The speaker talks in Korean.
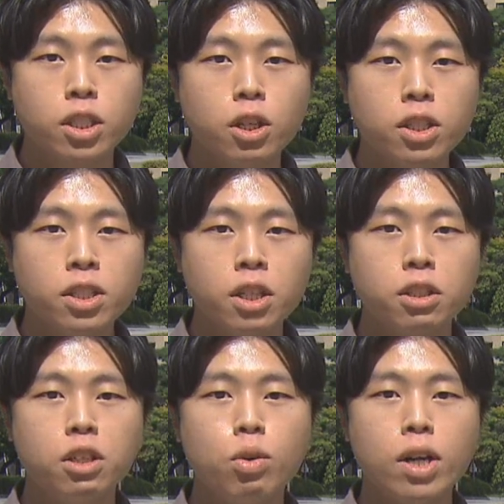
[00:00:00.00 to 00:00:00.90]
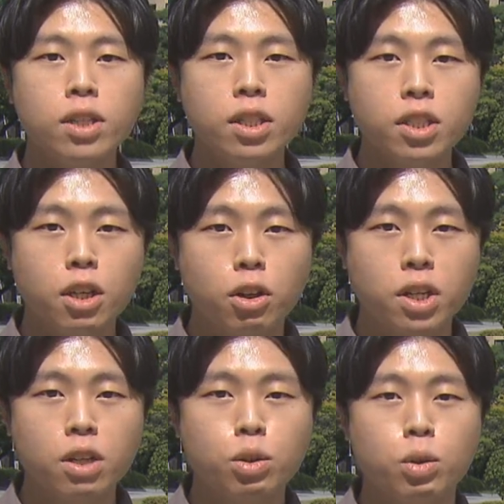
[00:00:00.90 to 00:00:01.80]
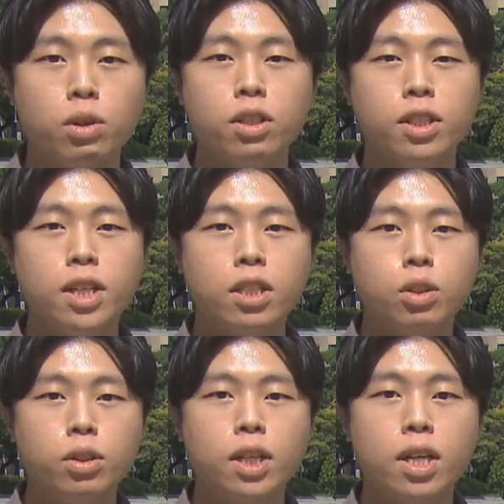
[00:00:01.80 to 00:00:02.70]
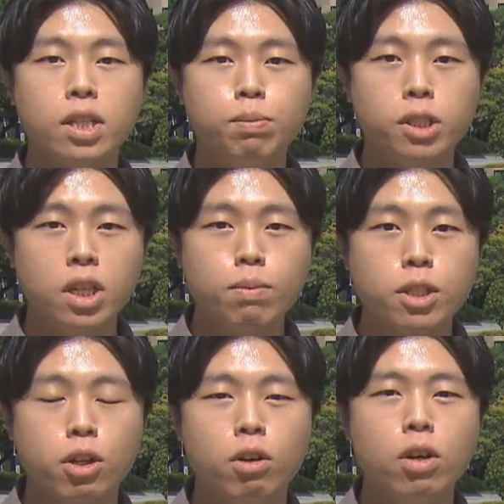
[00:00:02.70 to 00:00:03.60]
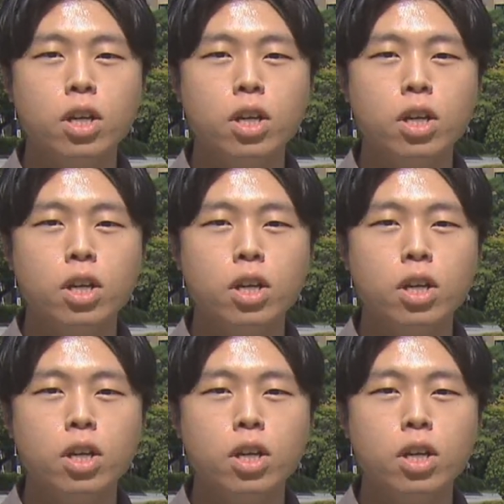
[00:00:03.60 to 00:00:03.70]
지역인재 전형 확대 등의 영향으로 의대 지원자가 급증하면서